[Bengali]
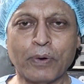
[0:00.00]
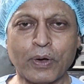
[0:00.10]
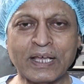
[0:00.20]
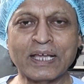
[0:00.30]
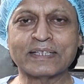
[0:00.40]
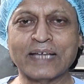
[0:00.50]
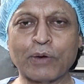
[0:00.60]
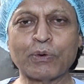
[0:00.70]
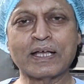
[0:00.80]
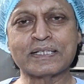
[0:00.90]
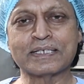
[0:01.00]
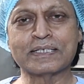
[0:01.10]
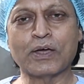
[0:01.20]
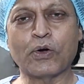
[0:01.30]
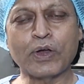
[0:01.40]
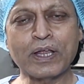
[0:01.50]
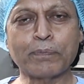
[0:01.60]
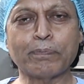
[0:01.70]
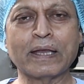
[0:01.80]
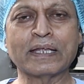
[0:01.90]
অনেকের ধারণা আছে যে অনেক
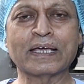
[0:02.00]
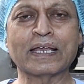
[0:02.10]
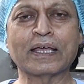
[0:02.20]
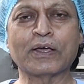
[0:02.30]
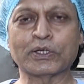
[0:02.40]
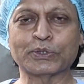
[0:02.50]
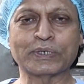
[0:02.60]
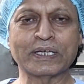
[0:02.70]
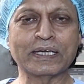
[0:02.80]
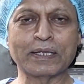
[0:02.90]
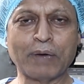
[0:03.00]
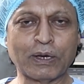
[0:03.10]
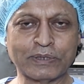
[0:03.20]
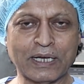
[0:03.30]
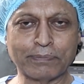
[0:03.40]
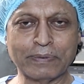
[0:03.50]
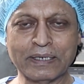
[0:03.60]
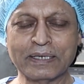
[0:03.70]
পানি খেলে হয়তো কিডনি ভালো থাকবে